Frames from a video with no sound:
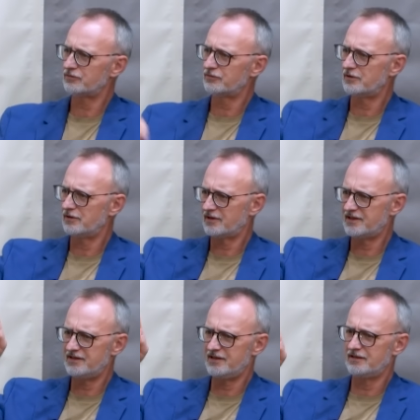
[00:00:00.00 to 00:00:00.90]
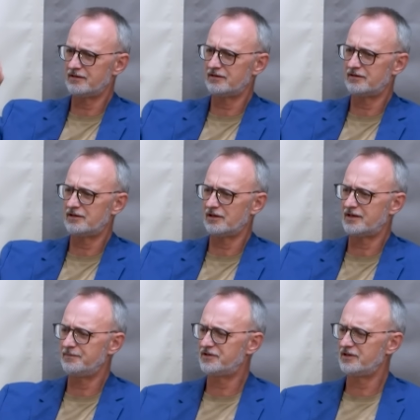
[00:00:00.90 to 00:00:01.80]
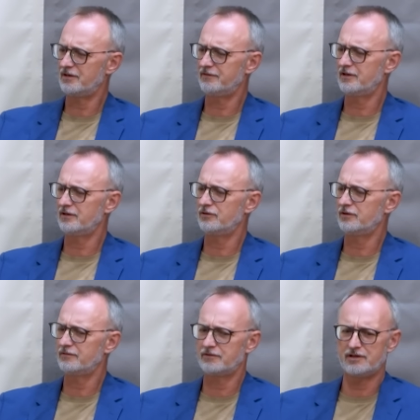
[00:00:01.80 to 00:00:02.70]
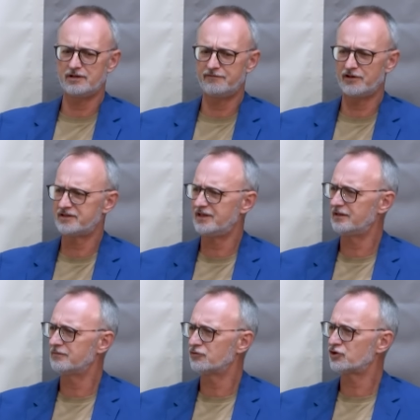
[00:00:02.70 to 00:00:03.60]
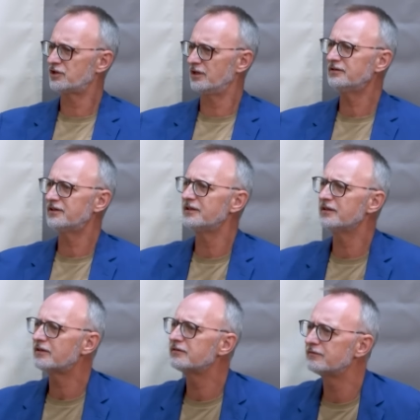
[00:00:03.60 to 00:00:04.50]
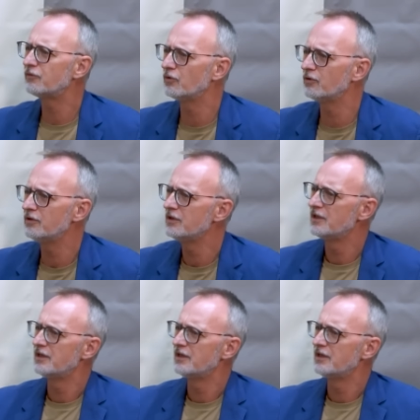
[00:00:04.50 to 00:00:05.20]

und äh, gesehen, mhm. da gibt es ja äh, in fast jedem Stadt irgendwo